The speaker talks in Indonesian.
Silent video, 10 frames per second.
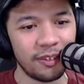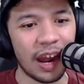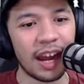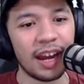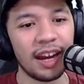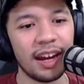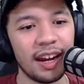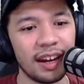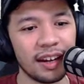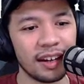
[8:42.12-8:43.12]

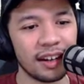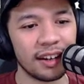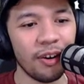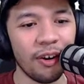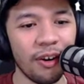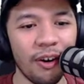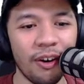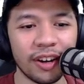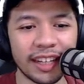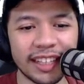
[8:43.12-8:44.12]
Wah,
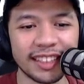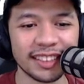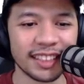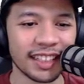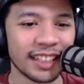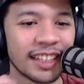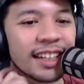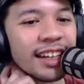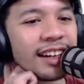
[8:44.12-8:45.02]
gokil sih ini.